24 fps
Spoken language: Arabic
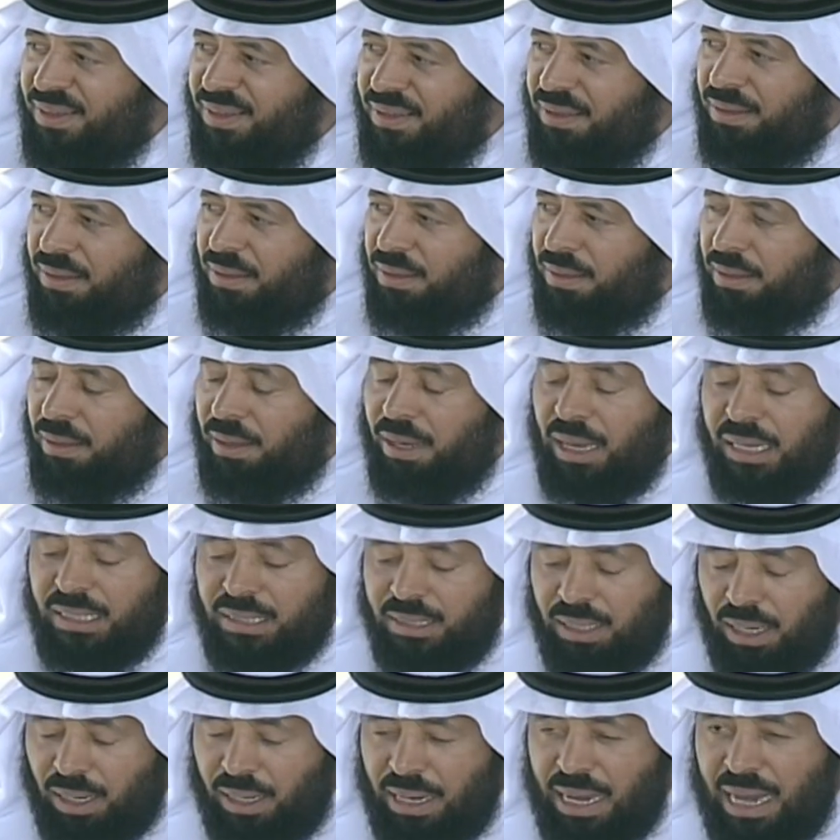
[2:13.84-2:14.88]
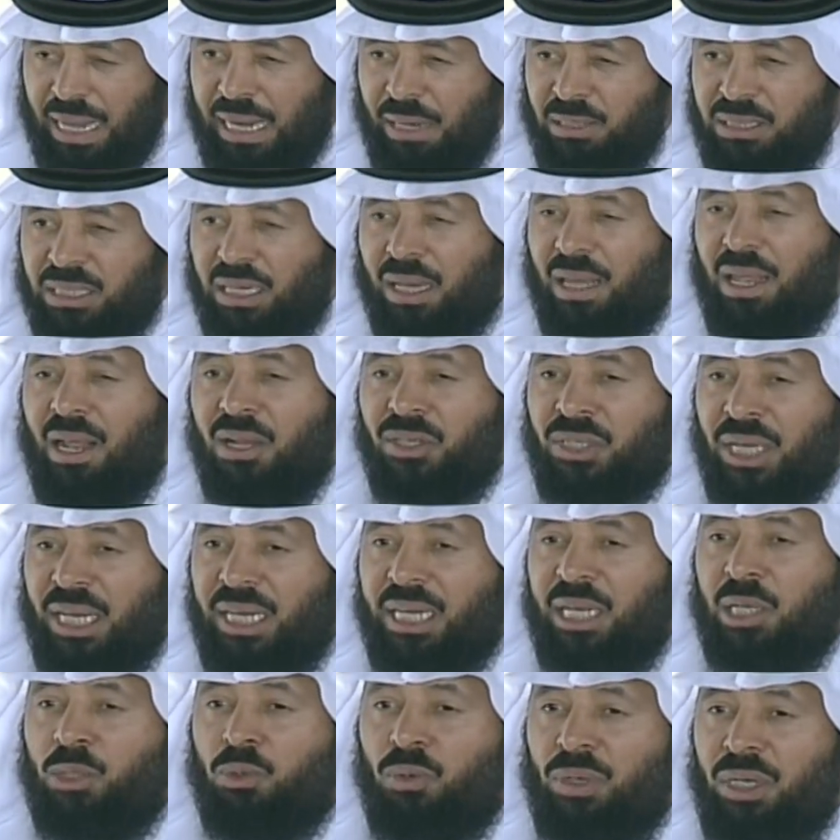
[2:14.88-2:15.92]
الجيد استغلالها استغلال
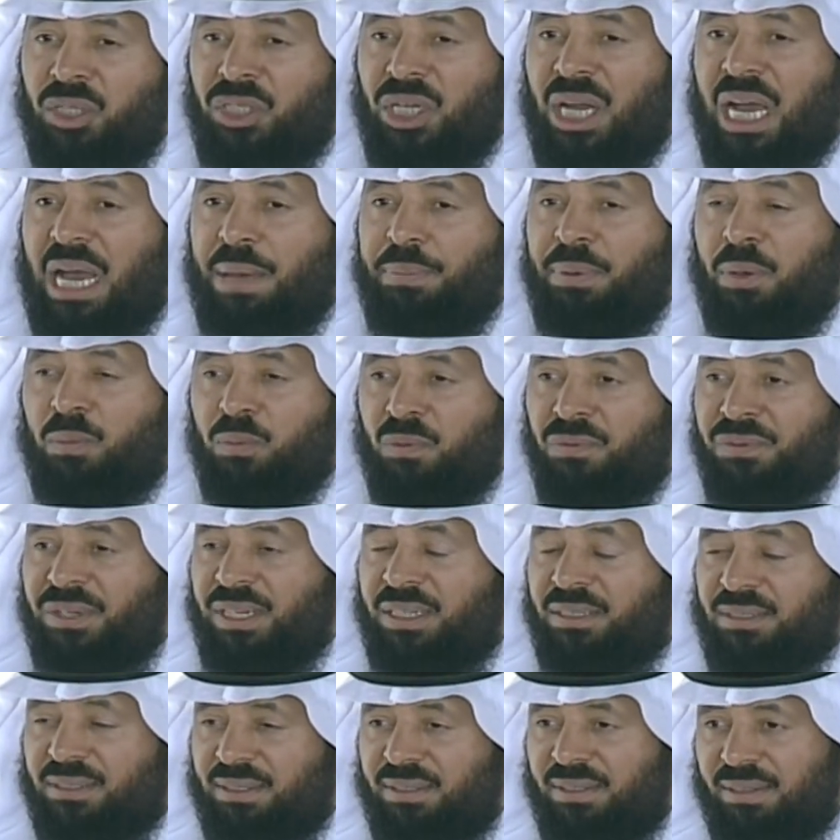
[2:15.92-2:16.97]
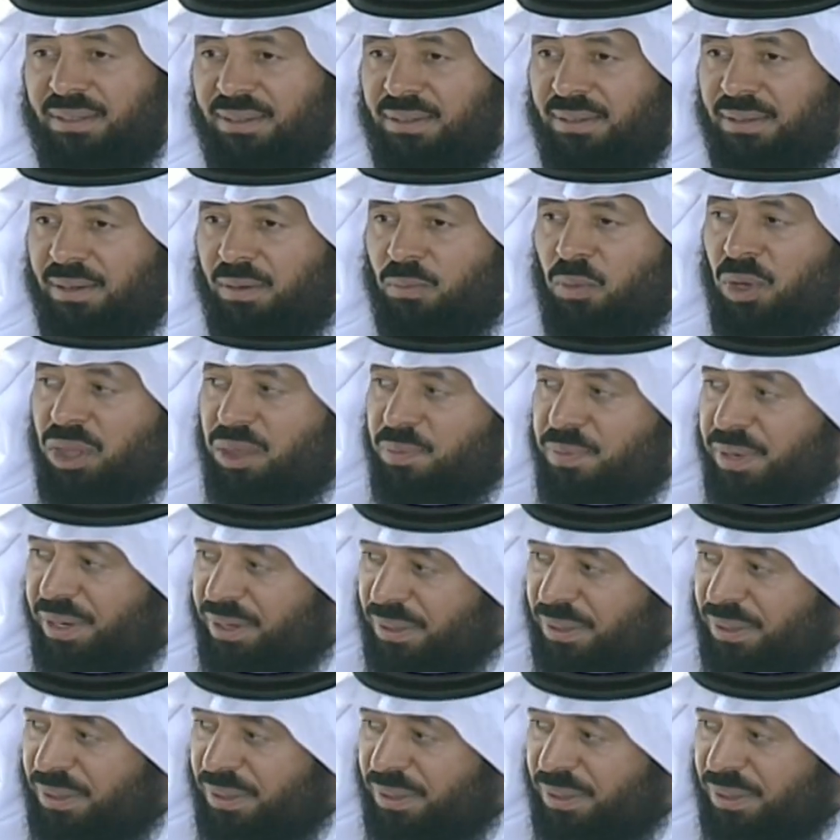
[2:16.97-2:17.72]
جيد وايجابي ومفيد مثمر